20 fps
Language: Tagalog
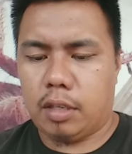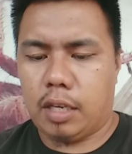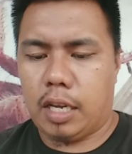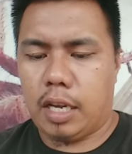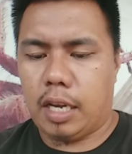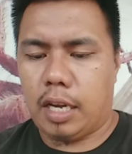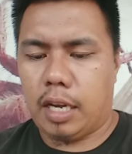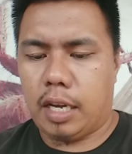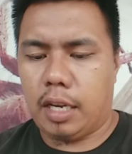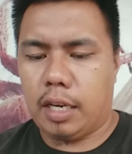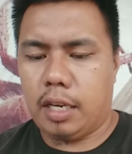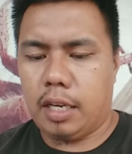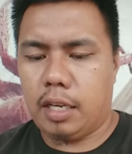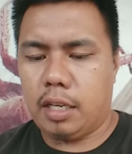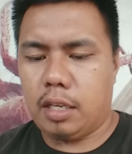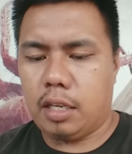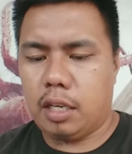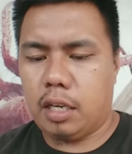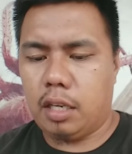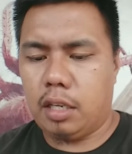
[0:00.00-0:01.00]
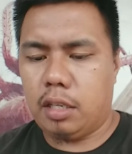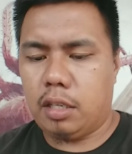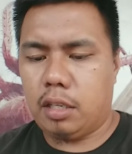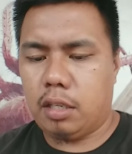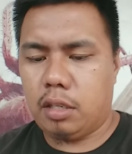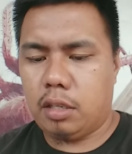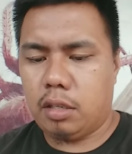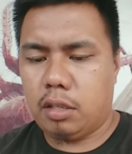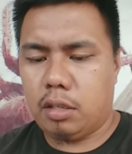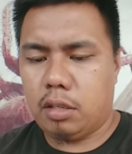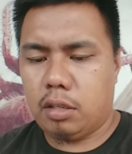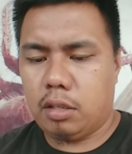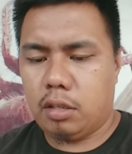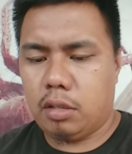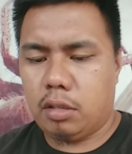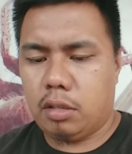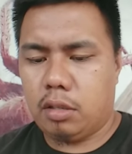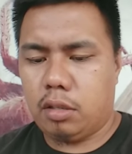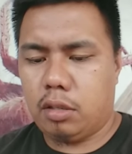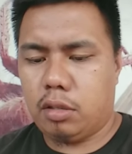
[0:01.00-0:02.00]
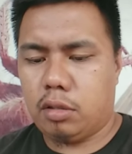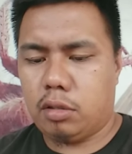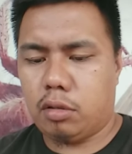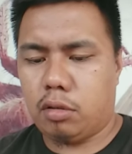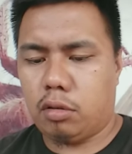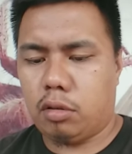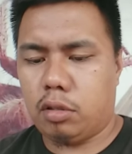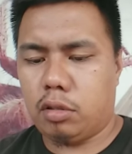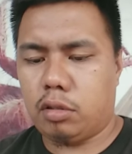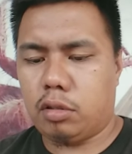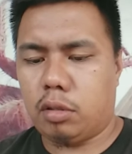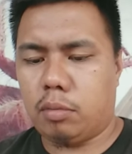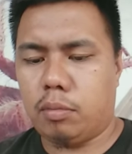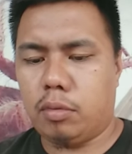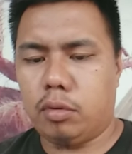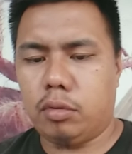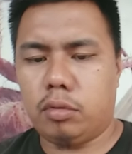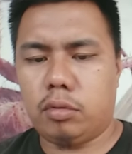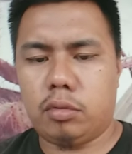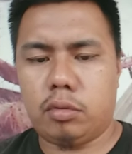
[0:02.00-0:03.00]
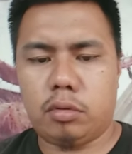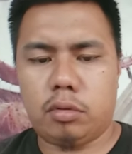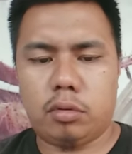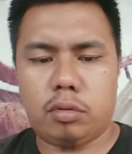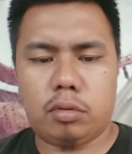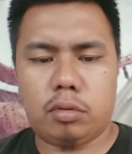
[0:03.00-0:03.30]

wala na ay stroke ang samon